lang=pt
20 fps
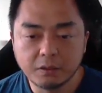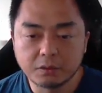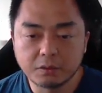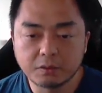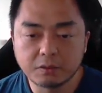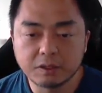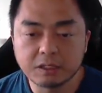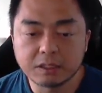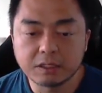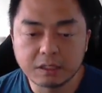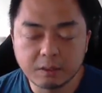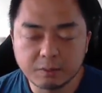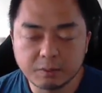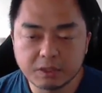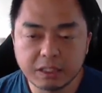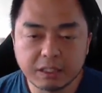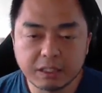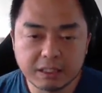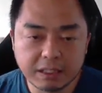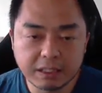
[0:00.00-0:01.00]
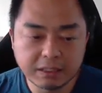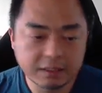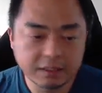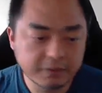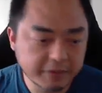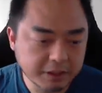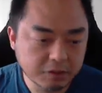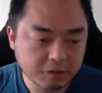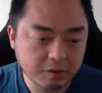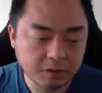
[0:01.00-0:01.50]
eu tô com esses campos há
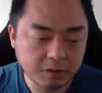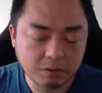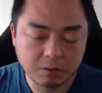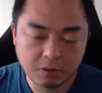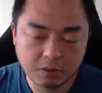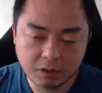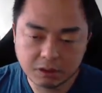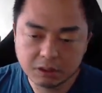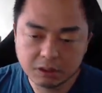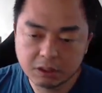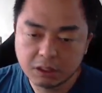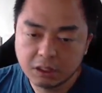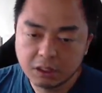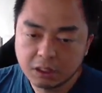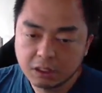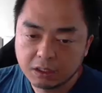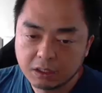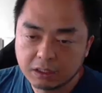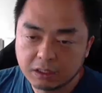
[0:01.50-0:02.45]
exatas 24 horas.